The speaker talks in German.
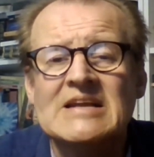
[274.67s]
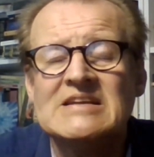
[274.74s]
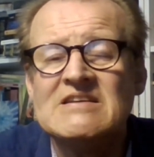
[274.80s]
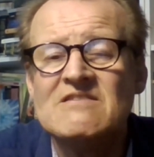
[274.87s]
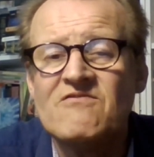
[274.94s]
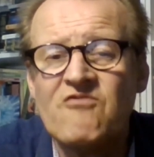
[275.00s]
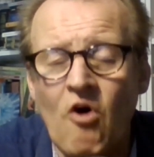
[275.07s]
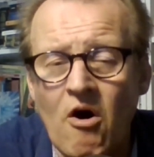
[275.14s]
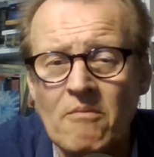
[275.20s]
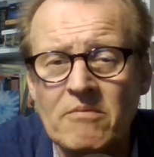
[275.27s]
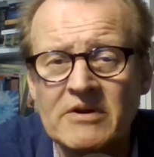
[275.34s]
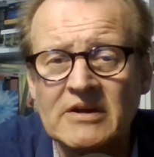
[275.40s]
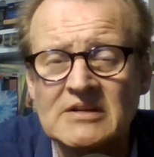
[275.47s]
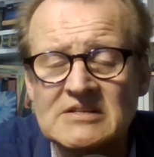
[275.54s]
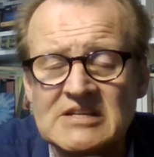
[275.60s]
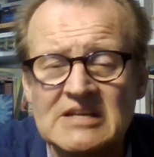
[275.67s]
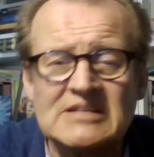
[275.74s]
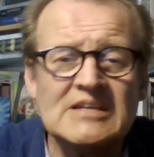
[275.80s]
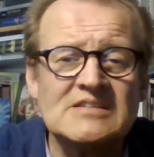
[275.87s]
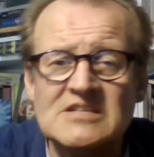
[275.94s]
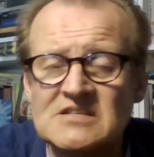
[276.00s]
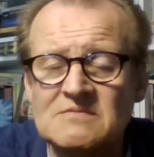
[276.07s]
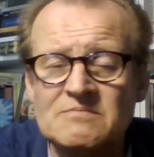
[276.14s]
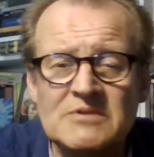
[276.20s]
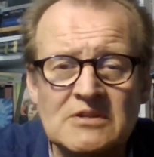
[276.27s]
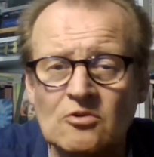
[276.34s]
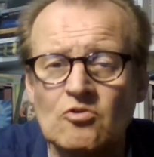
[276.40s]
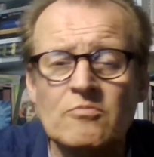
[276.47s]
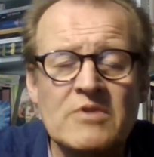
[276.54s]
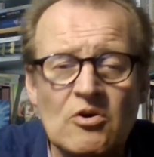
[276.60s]
Die Formkritik, das ist
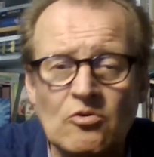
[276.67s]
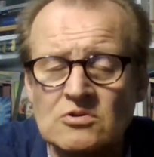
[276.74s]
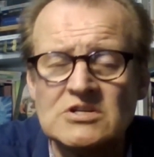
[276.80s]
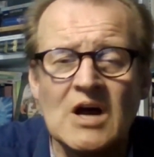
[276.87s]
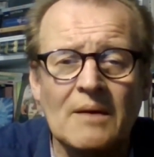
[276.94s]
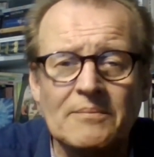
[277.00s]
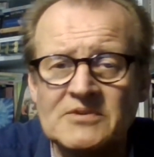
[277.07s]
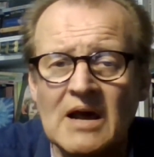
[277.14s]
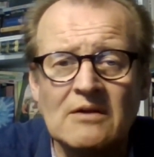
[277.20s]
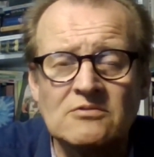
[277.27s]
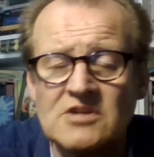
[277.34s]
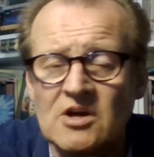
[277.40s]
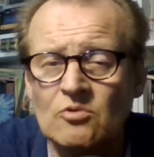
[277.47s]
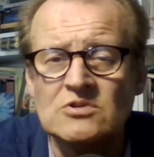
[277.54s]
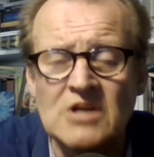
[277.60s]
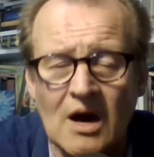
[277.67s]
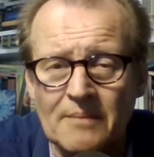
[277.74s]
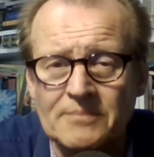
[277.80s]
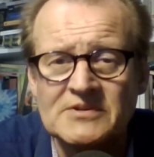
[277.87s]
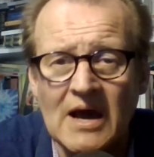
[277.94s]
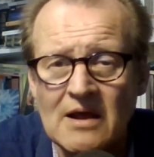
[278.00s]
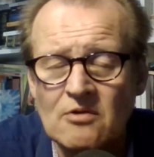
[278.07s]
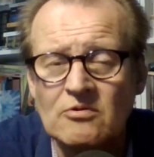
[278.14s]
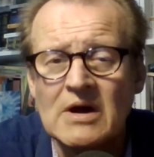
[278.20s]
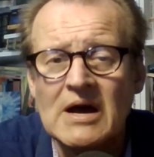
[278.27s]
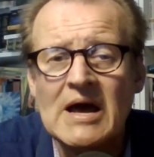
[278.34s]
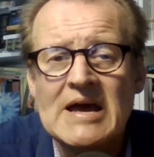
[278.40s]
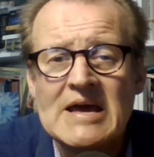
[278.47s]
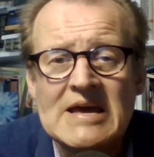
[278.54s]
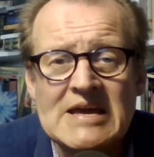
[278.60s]
wiederum eine Unterabteilung der Unterabteilung
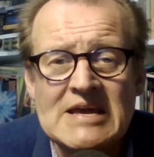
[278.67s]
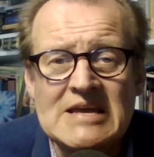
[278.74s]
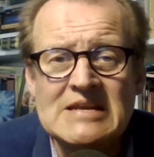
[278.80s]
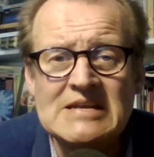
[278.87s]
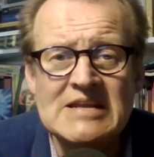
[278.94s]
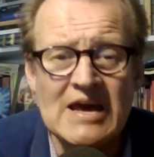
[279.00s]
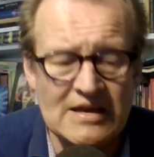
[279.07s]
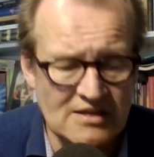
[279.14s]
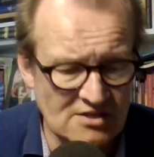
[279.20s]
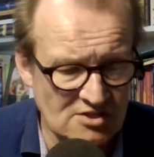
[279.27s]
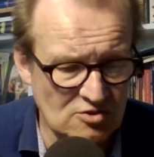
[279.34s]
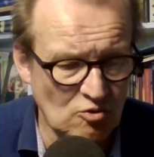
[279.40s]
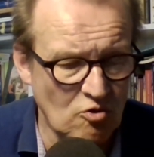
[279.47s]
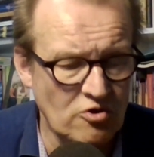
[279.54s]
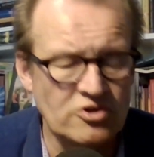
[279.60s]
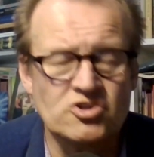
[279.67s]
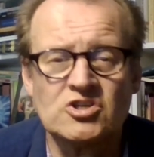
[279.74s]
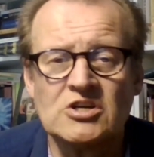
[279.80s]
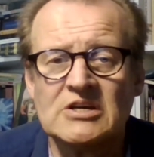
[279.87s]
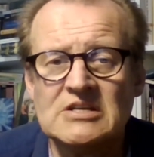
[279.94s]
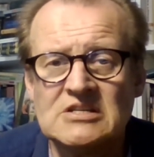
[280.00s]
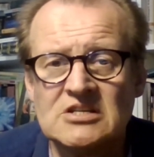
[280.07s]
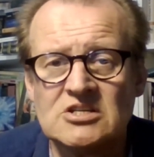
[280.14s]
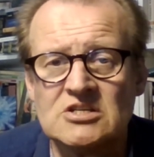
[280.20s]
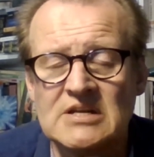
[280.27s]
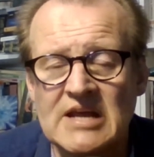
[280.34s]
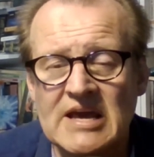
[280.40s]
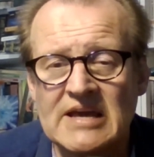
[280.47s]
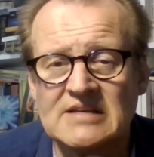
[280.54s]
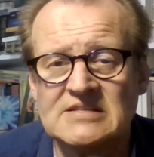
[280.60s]
in der
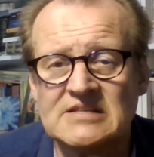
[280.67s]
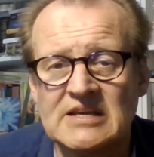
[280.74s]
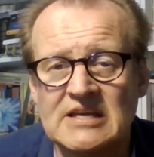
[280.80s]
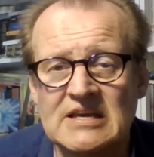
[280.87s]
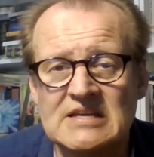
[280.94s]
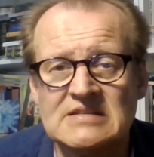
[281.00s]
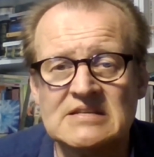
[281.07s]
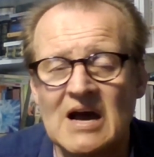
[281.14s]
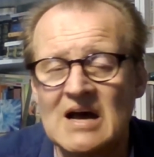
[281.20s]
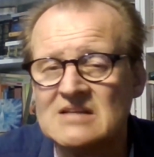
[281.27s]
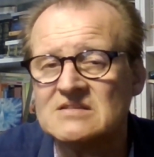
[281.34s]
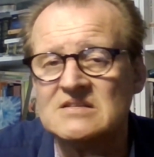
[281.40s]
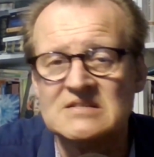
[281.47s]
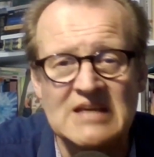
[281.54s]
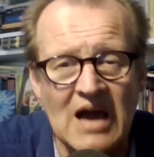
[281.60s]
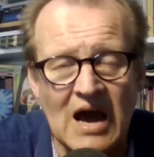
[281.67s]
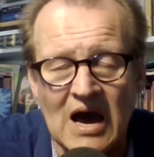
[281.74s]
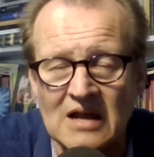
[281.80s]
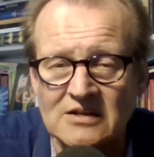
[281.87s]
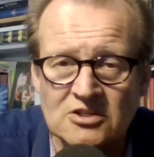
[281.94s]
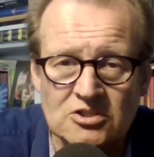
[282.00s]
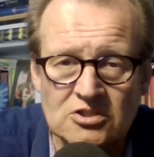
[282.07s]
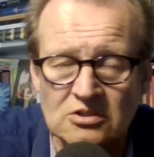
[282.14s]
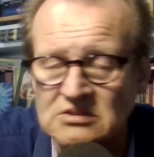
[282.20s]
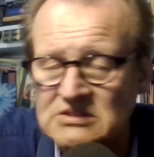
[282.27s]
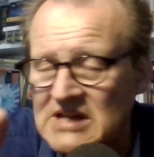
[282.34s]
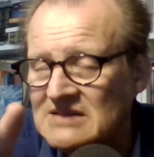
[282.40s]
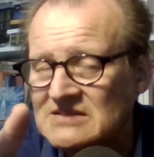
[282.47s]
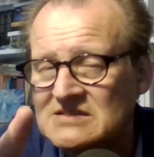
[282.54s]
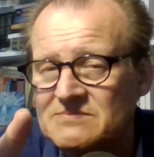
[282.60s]
historisch-kritischen Exegese. Also Sie ahnen schon,
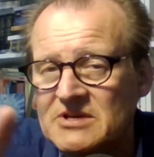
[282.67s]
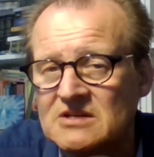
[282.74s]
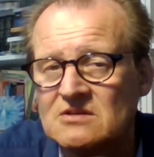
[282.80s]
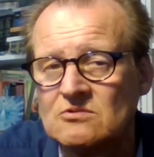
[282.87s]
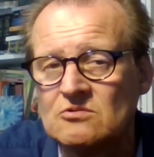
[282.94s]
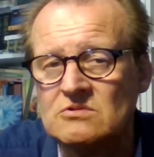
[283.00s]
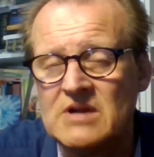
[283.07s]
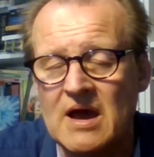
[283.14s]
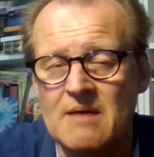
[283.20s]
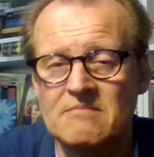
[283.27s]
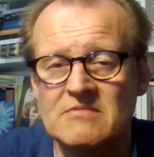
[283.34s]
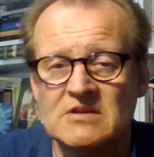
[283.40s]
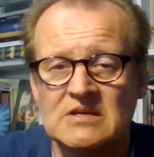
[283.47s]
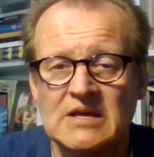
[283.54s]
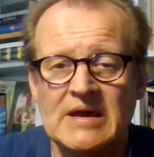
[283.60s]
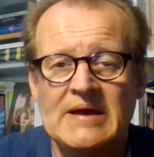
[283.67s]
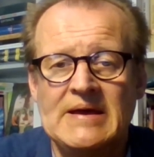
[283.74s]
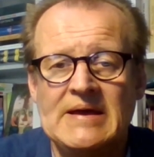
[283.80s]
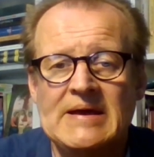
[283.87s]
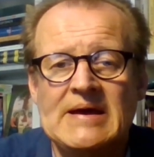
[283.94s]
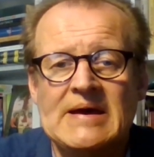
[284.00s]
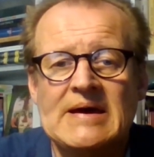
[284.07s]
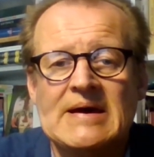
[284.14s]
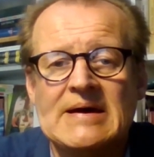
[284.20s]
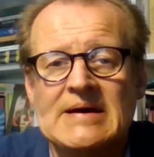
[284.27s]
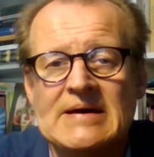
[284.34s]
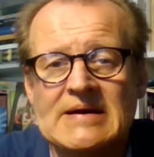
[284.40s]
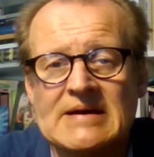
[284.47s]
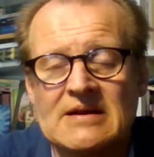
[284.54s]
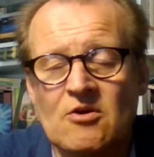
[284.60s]
das wird unheimlich
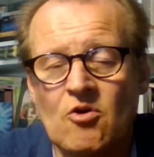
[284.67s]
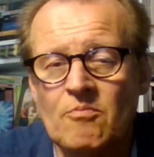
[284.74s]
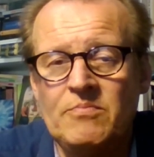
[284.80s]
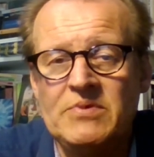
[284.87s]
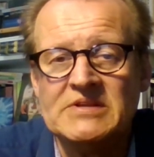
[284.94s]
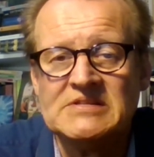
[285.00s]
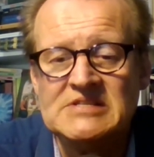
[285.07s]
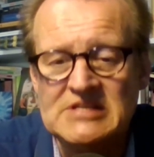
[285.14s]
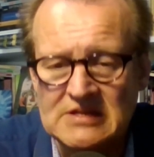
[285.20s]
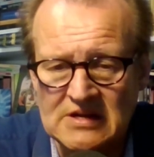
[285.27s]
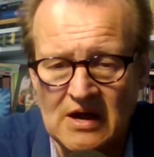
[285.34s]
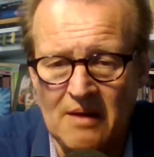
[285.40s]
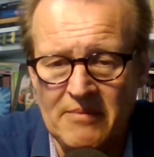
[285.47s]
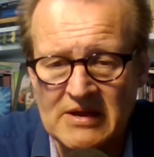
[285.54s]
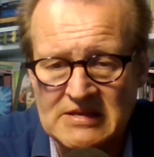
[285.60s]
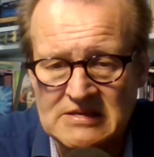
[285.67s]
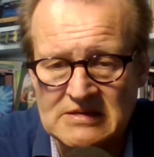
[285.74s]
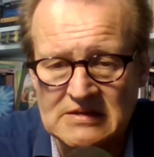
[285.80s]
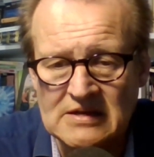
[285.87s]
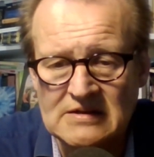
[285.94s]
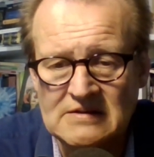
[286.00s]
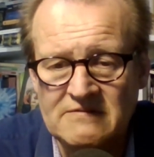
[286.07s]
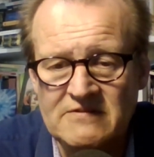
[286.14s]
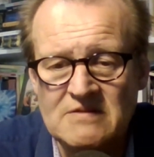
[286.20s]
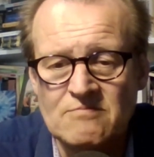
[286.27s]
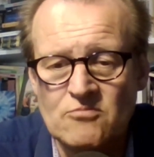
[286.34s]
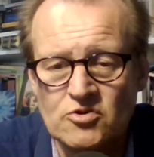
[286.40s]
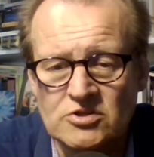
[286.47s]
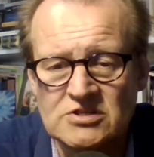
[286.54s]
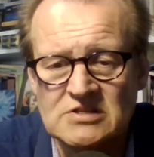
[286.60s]
äh, kompliziert, aber irgendwie
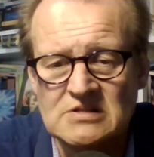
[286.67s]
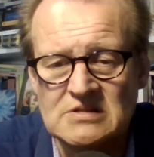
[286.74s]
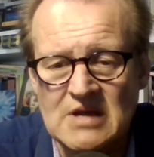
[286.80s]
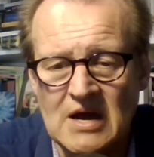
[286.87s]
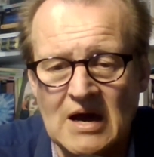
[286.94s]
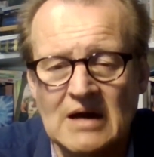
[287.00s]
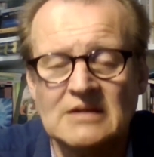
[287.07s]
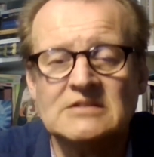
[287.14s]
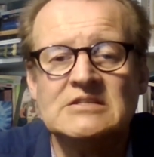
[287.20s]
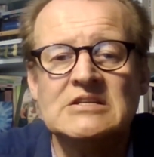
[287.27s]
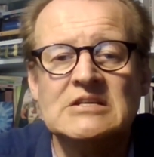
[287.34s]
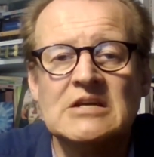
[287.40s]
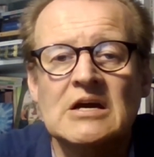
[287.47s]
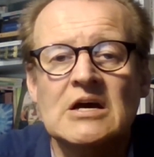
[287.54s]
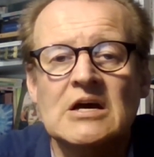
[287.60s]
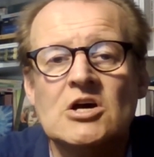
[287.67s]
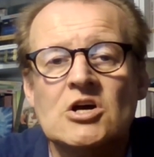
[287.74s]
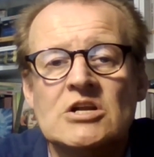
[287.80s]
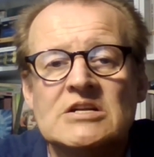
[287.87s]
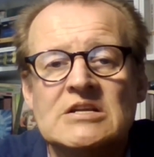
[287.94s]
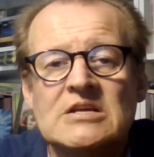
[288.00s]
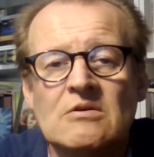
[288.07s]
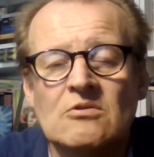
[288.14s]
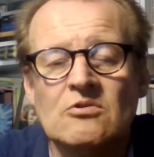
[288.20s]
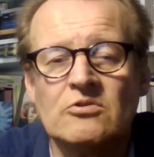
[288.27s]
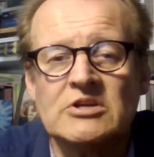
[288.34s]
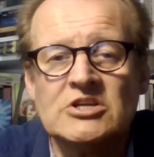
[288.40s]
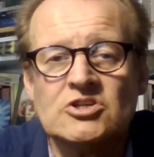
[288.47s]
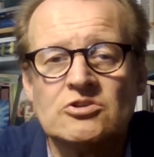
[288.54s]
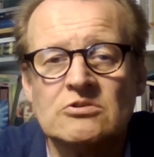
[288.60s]
müssen ja die
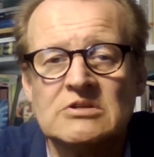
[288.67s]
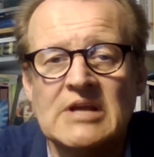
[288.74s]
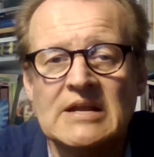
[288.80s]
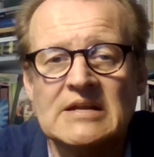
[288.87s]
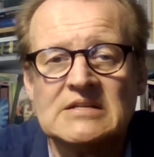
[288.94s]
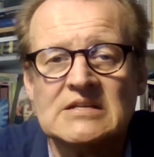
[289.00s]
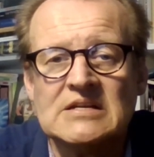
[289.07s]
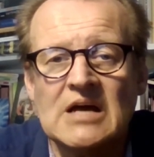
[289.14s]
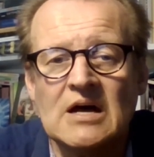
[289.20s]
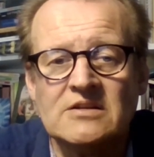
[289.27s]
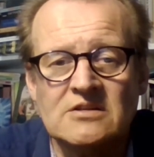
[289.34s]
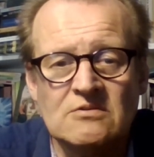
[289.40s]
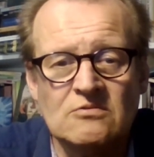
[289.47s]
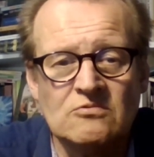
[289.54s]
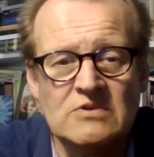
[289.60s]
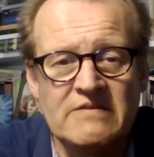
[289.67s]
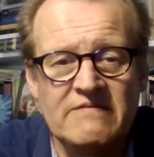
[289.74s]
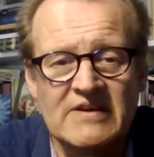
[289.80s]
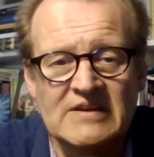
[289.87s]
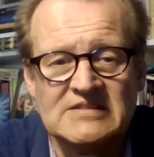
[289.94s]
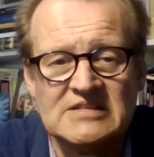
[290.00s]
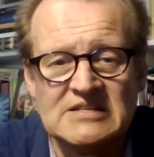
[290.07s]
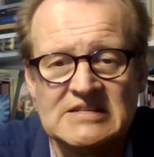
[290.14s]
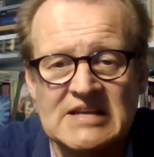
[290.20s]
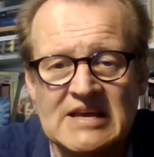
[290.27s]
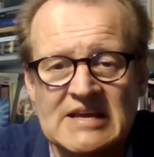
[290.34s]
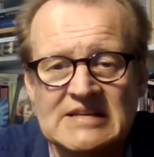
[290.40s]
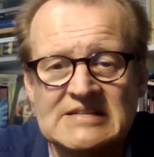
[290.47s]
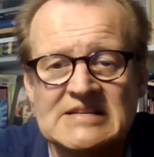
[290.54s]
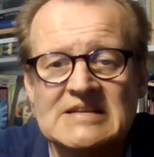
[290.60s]
Theologiestudenten an den
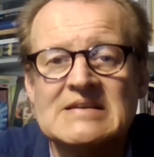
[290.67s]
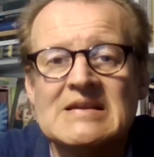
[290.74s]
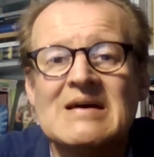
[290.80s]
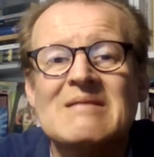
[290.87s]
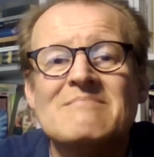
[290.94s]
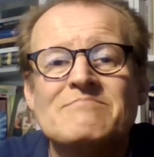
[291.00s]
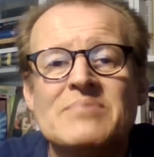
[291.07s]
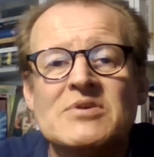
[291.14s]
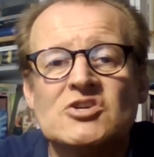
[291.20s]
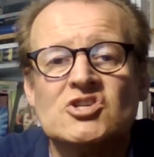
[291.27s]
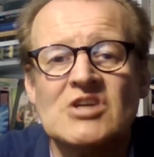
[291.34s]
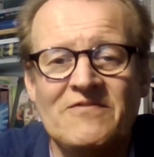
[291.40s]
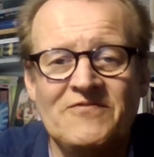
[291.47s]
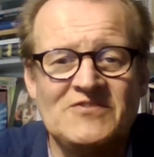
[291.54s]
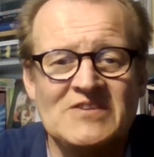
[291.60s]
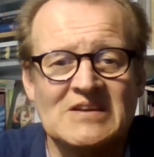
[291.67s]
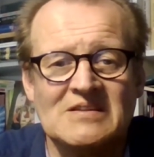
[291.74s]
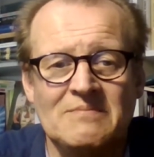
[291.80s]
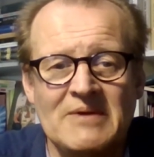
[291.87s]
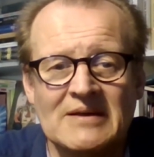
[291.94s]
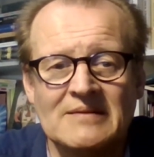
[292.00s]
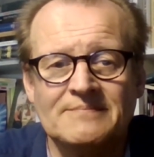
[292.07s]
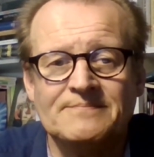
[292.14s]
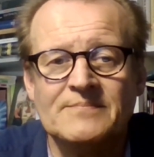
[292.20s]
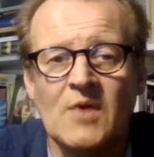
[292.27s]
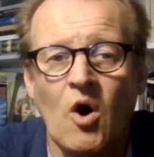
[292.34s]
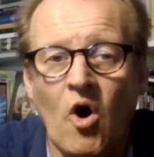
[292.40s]
Universitäten beschäftigt werden.